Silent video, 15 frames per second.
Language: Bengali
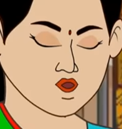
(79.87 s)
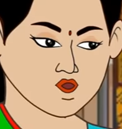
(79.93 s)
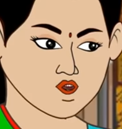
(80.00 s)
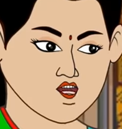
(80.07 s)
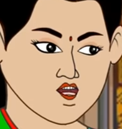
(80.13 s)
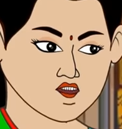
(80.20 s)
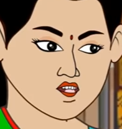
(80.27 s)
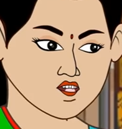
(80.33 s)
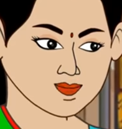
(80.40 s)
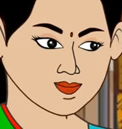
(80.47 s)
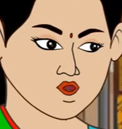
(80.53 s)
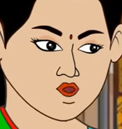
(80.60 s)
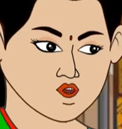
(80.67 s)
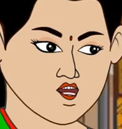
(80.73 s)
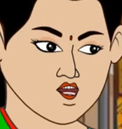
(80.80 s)
ডাকছি কি
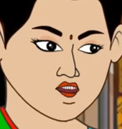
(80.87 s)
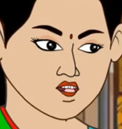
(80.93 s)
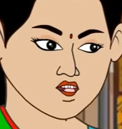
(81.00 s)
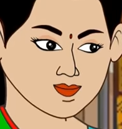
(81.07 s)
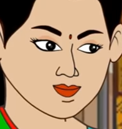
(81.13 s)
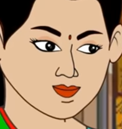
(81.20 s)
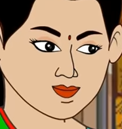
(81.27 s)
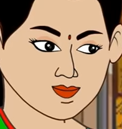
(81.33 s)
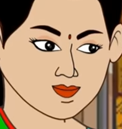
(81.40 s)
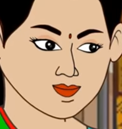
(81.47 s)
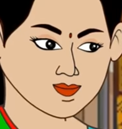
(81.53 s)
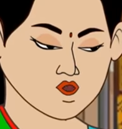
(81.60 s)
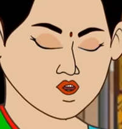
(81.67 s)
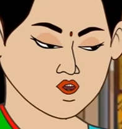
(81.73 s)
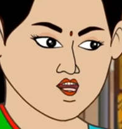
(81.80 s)
আর সাত করে
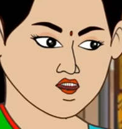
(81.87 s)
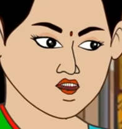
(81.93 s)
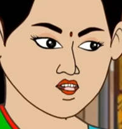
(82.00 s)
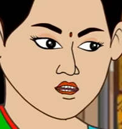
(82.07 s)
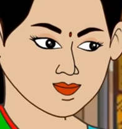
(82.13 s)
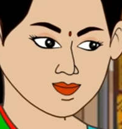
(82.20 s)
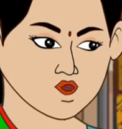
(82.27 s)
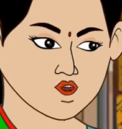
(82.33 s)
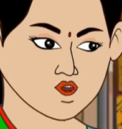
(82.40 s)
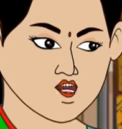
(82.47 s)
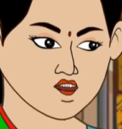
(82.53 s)
তুমি কাজে যাবে